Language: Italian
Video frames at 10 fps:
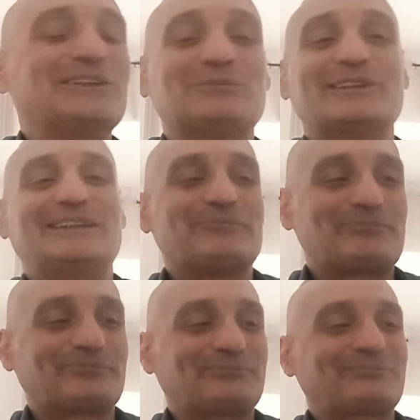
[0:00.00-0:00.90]
Io
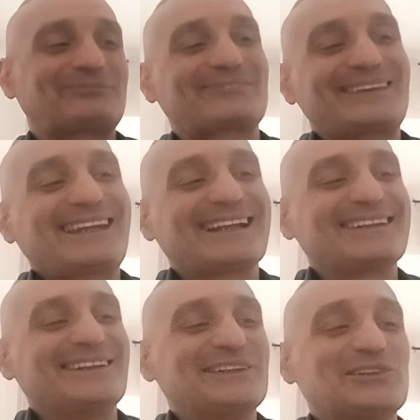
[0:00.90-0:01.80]
poi
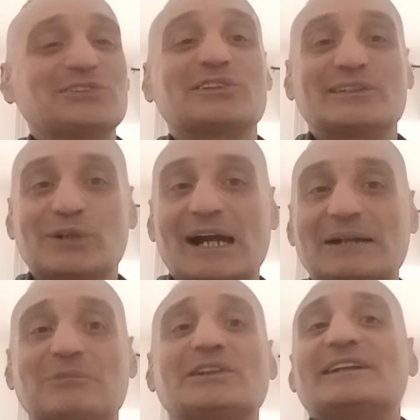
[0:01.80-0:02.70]
tenete conto che Luca
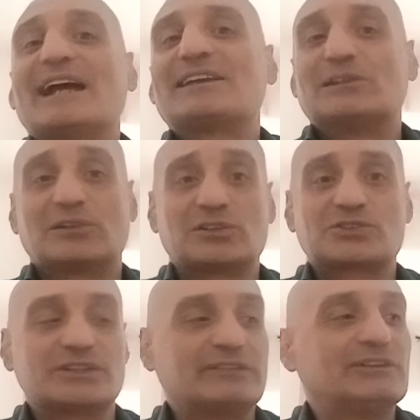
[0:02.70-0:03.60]
Galboni neanche lo
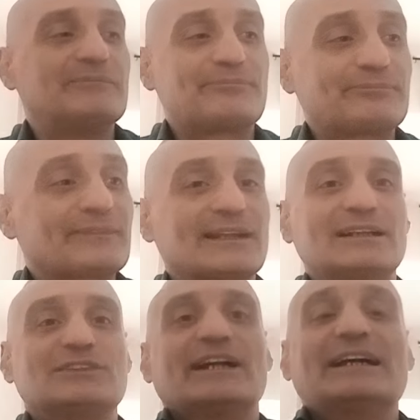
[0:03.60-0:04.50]
conoscevo,
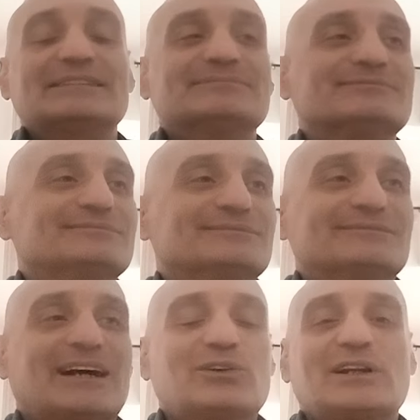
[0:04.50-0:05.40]
cioè mh,
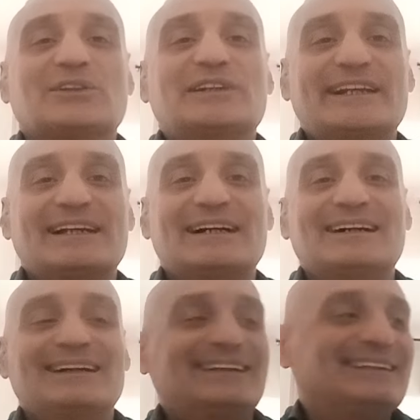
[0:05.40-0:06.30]
mm, ancora non era